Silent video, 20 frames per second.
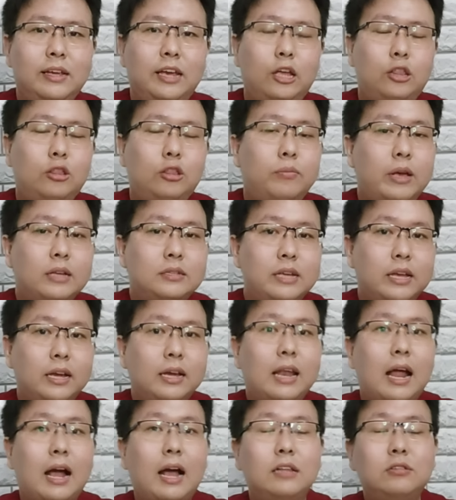Itu biasanya
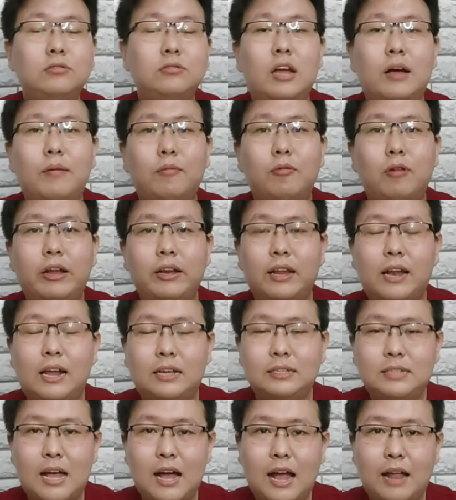gerakan sudah mulai
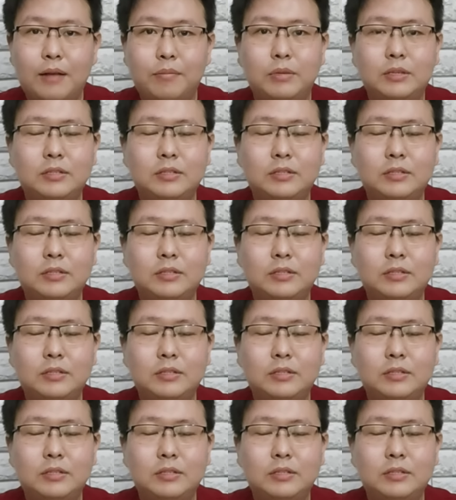dirasakan,